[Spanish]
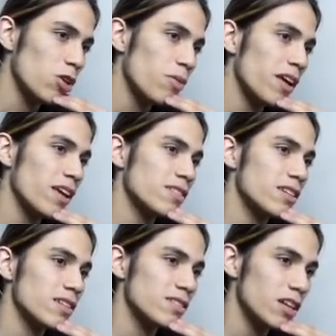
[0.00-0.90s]
Mi nombre
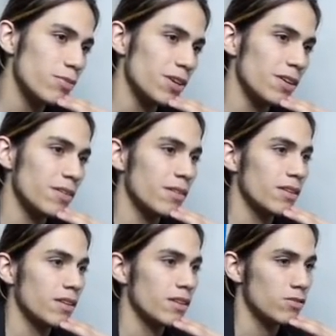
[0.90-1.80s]
es Sylvie.
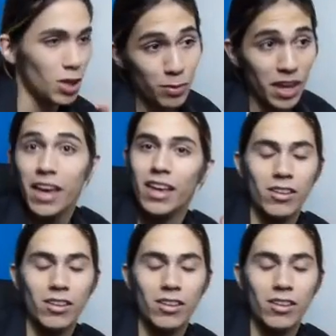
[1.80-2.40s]
Silvi,